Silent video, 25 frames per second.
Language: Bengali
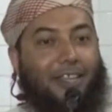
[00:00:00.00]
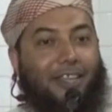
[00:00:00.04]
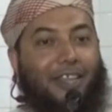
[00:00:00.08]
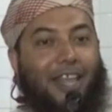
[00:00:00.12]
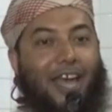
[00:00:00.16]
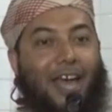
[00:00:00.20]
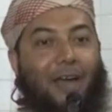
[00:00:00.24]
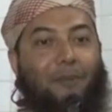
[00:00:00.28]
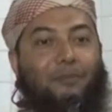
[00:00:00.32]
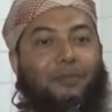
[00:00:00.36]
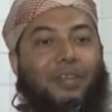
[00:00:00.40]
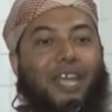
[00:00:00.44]

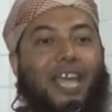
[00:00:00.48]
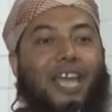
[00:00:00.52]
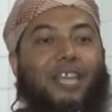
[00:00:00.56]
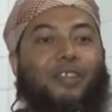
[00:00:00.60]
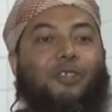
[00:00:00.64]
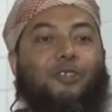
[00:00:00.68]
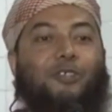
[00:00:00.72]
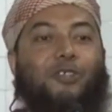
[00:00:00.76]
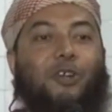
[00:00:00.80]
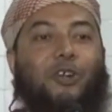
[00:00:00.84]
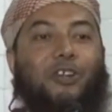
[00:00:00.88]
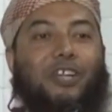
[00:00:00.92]
তা আপনি
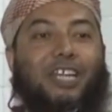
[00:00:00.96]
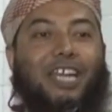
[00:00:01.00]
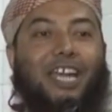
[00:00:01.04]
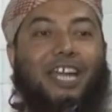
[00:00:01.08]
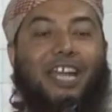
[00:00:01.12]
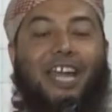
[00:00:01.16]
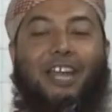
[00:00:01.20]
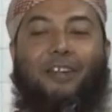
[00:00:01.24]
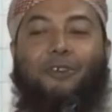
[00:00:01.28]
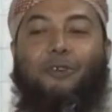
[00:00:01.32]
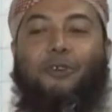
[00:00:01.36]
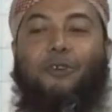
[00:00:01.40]
এত
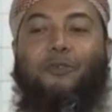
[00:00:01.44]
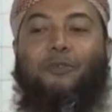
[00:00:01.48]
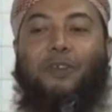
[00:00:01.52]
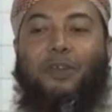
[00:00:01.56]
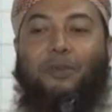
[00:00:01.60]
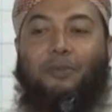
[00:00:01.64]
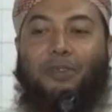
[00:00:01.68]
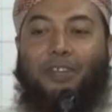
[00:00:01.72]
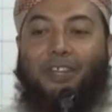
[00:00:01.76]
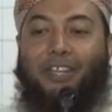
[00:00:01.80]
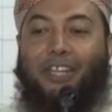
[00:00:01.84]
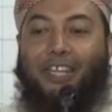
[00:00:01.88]
শর্টকাট আর কই
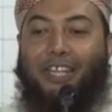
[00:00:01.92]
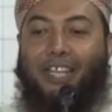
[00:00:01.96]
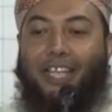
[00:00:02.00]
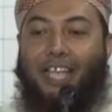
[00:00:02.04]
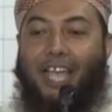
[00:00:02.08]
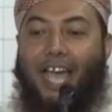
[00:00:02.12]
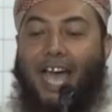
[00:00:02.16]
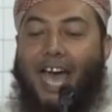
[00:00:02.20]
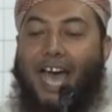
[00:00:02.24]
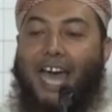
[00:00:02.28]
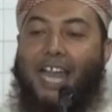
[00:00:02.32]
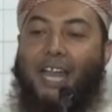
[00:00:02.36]
পাইবেন
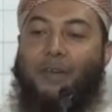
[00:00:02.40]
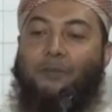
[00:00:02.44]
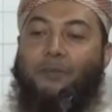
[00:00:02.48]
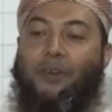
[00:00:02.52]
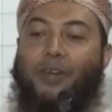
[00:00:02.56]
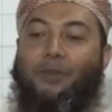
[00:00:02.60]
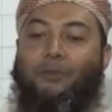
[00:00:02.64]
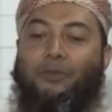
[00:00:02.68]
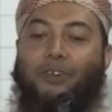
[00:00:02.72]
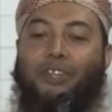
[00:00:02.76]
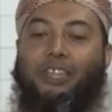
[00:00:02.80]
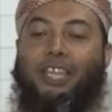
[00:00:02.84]
আর
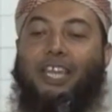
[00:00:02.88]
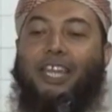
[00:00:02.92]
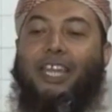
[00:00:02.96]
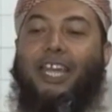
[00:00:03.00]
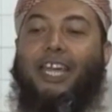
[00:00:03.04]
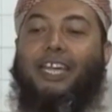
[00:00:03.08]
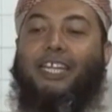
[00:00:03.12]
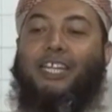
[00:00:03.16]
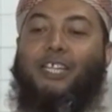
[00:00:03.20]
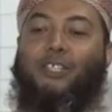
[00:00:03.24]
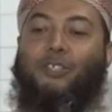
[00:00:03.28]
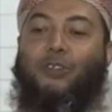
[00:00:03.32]
আবার ময়দানে
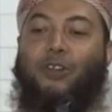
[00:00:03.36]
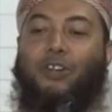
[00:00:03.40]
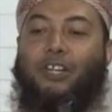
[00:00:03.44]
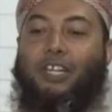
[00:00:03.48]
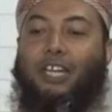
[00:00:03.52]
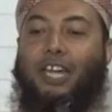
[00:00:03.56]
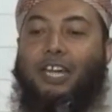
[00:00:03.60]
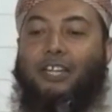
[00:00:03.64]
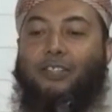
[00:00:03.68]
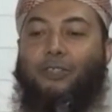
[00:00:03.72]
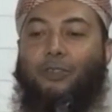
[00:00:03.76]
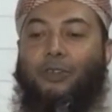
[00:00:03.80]
একটা
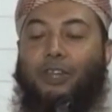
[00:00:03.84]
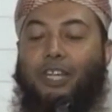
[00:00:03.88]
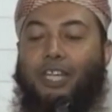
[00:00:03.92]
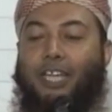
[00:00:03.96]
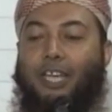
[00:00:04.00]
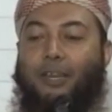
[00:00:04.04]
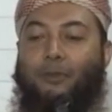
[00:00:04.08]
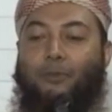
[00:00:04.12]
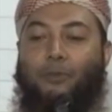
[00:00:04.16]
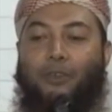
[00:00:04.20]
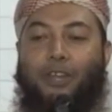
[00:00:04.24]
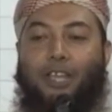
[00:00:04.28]
শর্টকাট
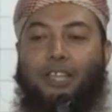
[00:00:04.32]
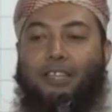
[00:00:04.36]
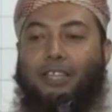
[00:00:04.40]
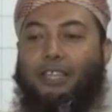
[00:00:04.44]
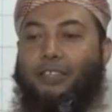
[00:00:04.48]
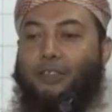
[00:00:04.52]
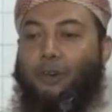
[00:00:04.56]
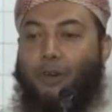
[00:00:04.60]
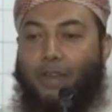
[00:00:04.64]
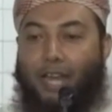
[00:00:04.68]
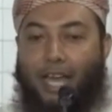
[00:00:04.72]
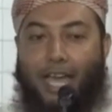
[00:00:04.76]
তরিকার
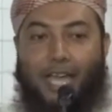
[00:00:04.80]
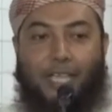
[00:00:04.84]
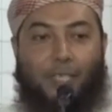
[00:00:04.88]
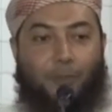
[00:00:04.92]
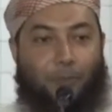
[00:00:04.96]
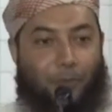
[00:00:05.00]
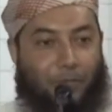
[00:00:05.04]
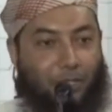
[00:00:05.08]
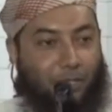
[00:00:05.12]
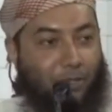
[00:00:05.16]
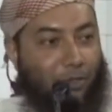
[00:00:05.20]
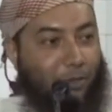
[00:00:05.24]
মোনাজাত হয় না আজ
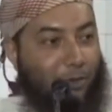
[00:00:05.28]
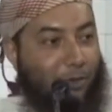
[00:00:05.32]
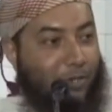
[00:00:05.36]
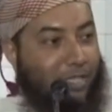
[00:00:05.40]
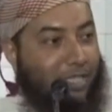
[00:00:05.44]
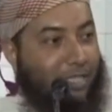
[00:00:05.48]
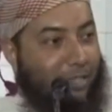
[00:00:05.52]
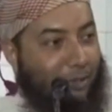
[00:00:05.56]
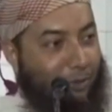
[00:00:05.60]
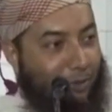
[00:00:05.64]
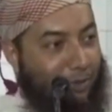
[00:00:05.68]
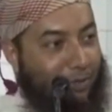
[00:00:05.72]
পর্যন্ত
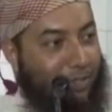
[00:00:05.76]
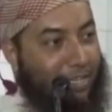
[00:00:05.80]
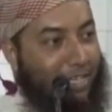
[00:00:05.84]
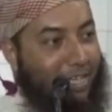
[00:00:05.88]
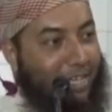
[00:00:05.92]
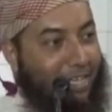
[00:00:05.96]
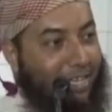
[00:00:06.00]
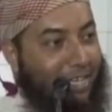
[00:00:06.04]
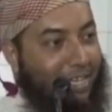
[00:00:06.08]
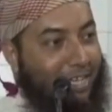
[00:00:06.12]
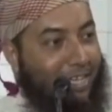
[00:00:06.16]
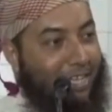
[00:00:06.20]
হয়েছে কোনো দিন